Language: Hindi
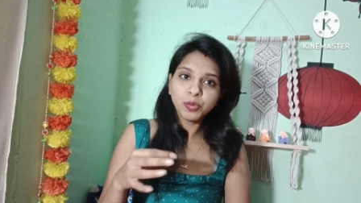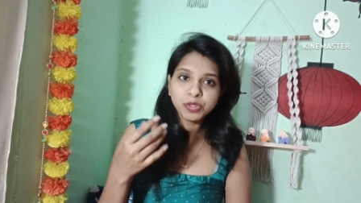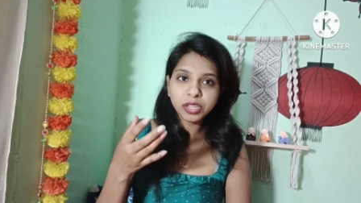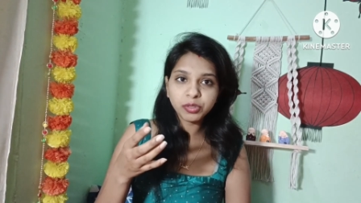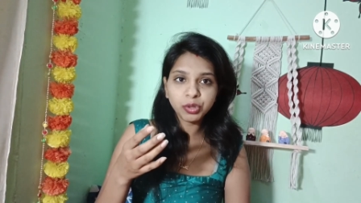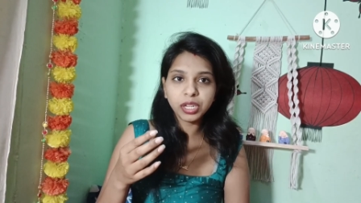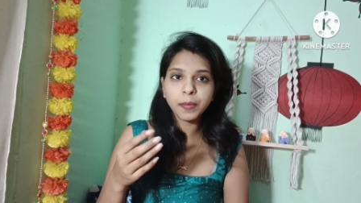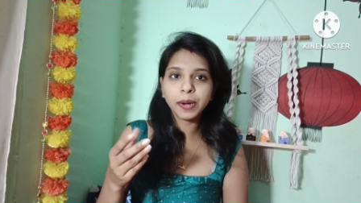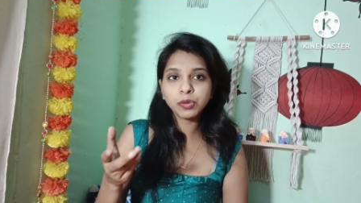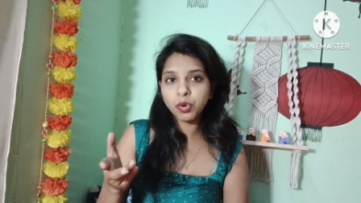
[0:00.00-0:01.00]
सो मुझे इसको
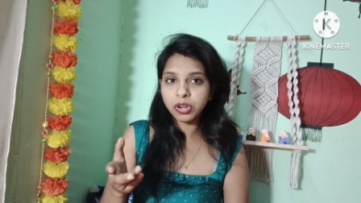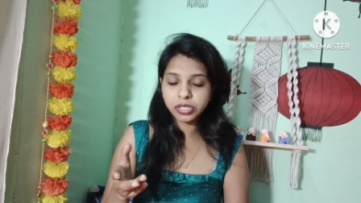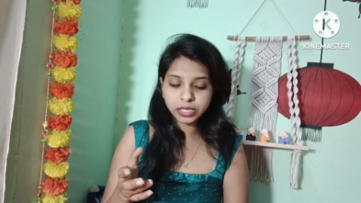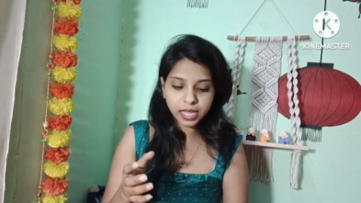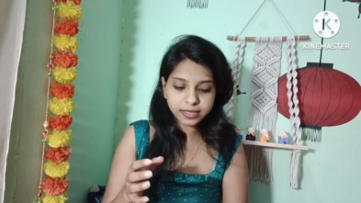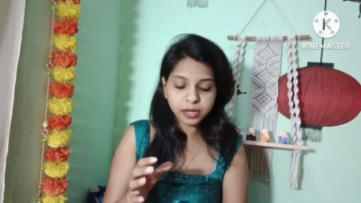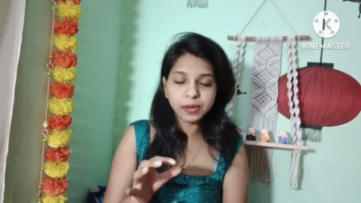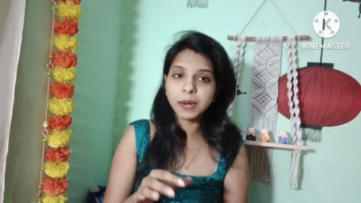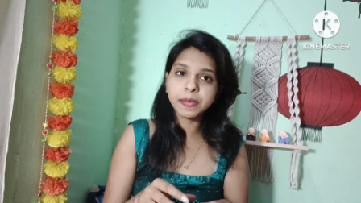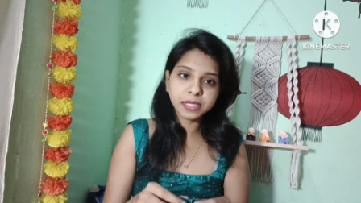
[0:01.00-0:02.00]
देना पड़ा उसको अर्जेंट था
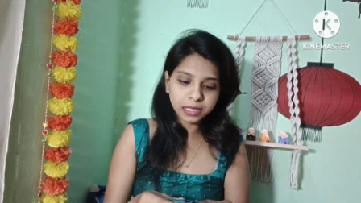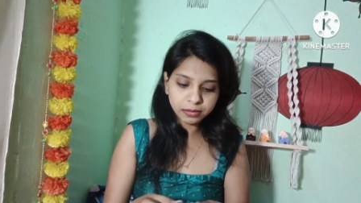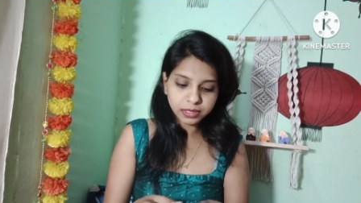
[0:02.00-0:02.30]
इसलिए वरना मैं